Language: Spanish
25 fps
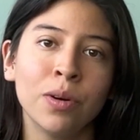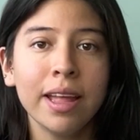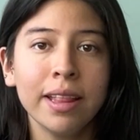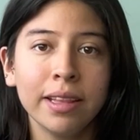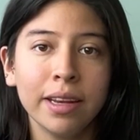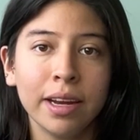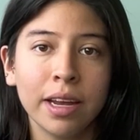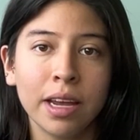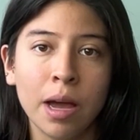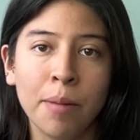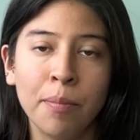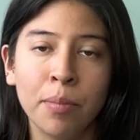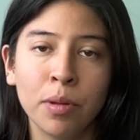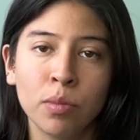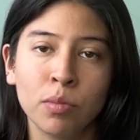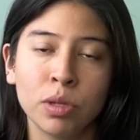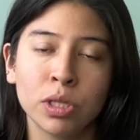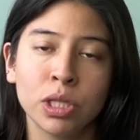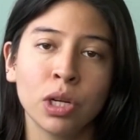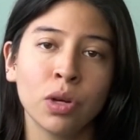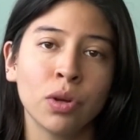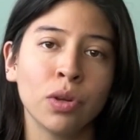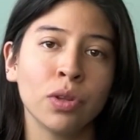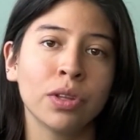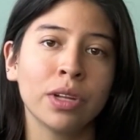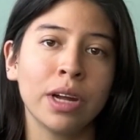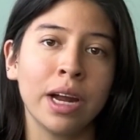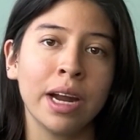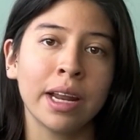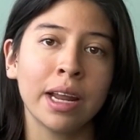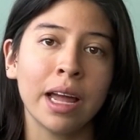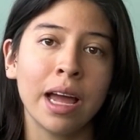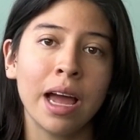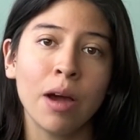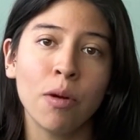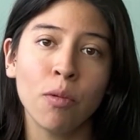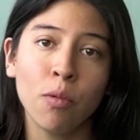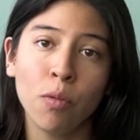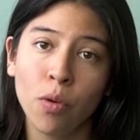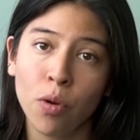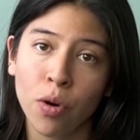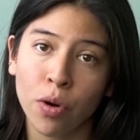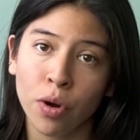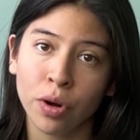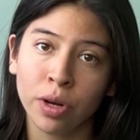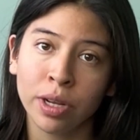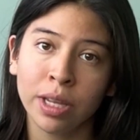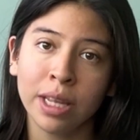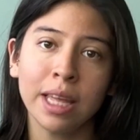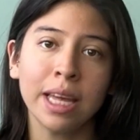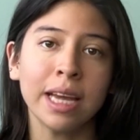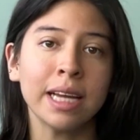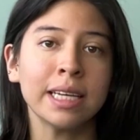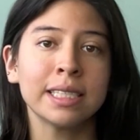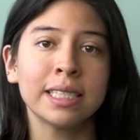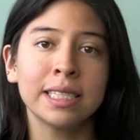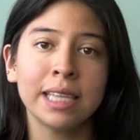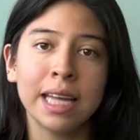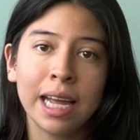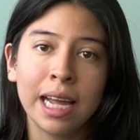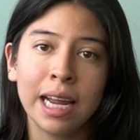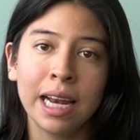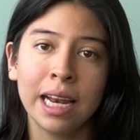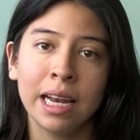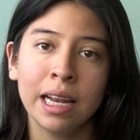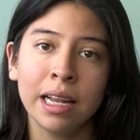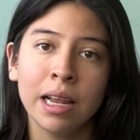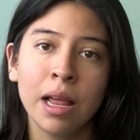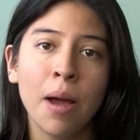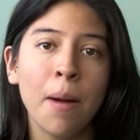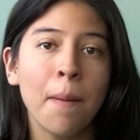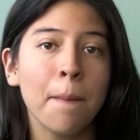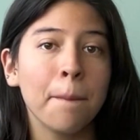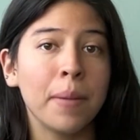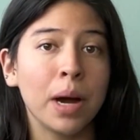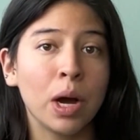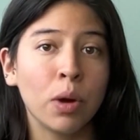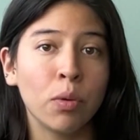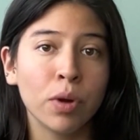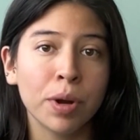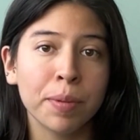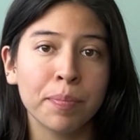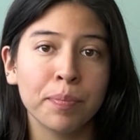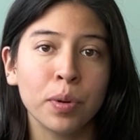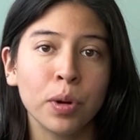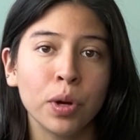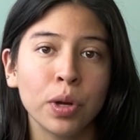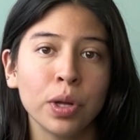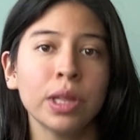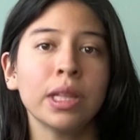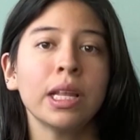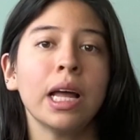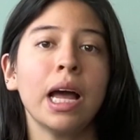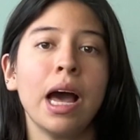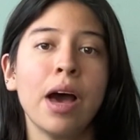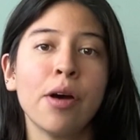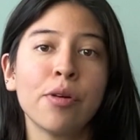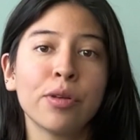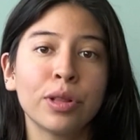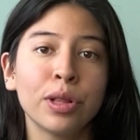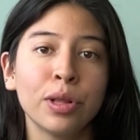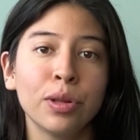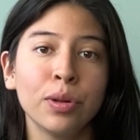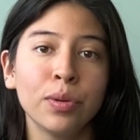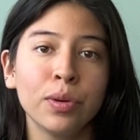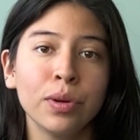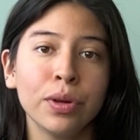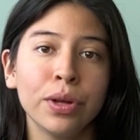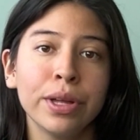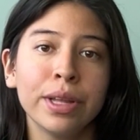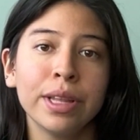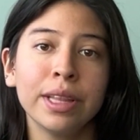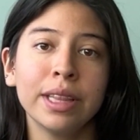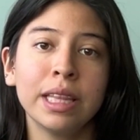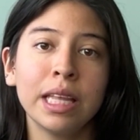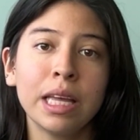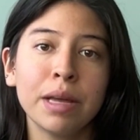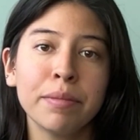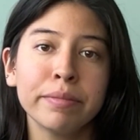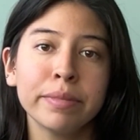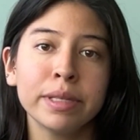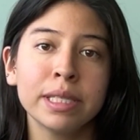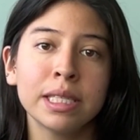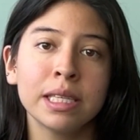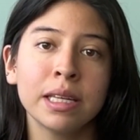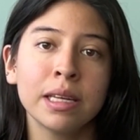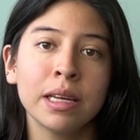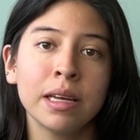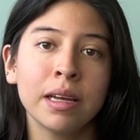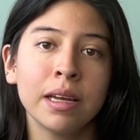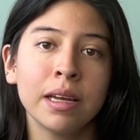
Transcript: Entre ellas podemos encontrar Word, Excel, PowerPoint, Outlook, Teams